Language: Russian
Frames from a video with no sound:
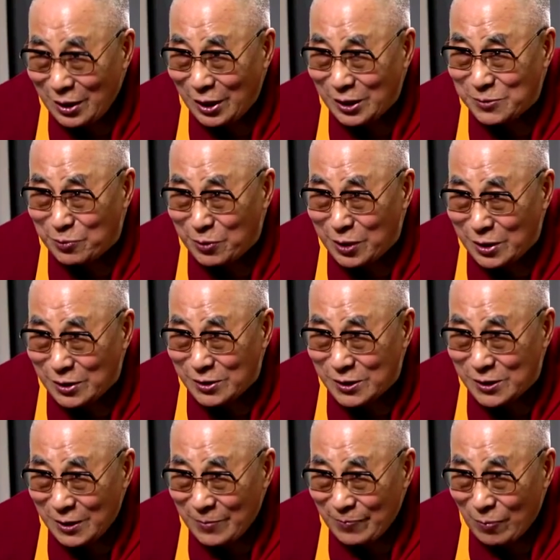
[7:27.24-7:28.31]
Но ваш опыт
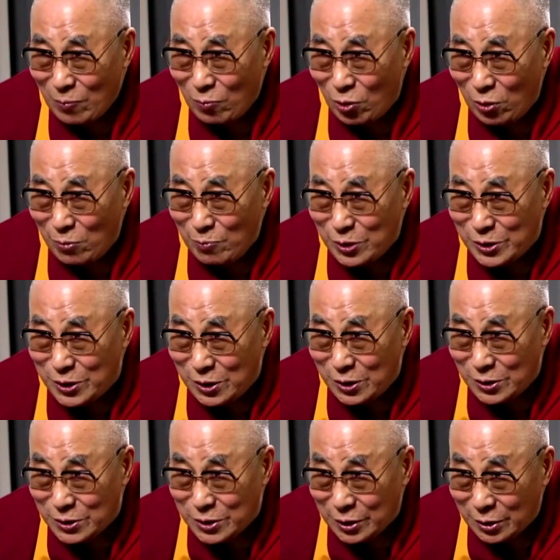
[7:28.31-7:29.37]
больше
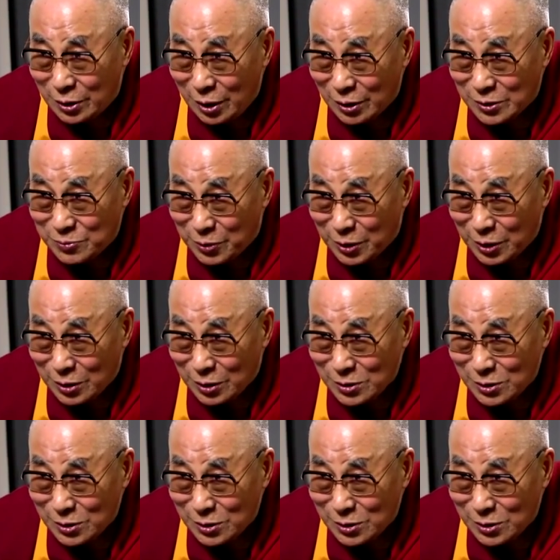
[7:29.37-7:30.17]
материалистический.